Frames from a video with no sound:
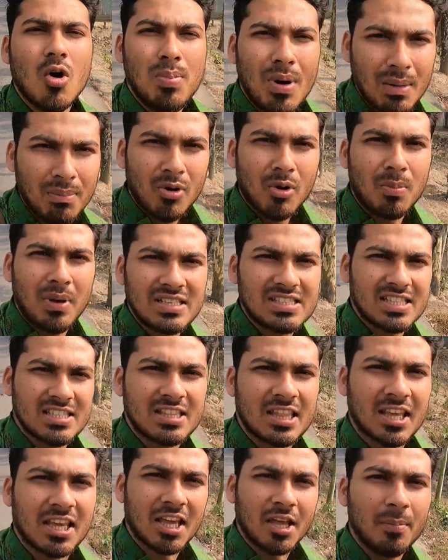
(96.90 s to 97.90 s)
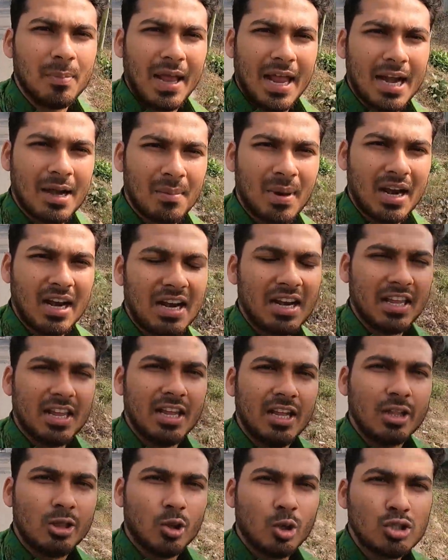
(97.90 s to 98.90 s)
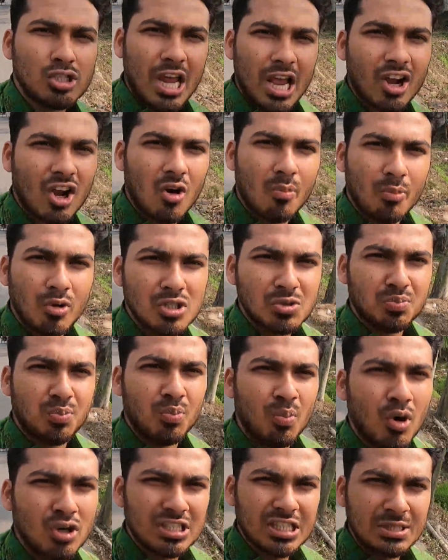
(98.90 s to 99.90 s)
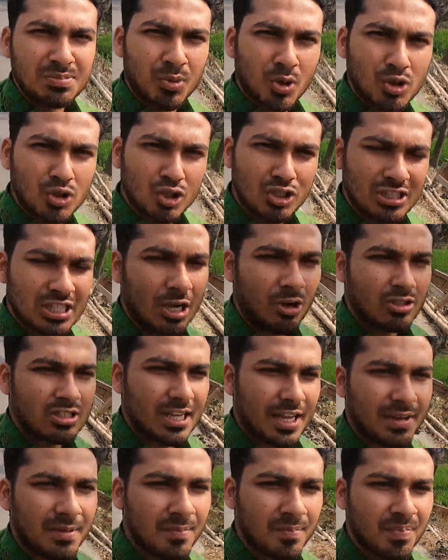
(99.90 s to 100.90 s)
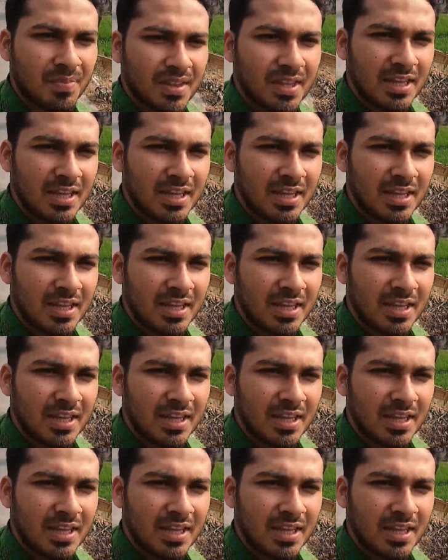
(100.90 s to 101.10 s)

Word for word: গোপালপুর বাজার থেকে ভ্যান ভাড়া নিয়ে দুশো এক গম্বুজ মসজিদ পর্যন্ত যাওয়া যায়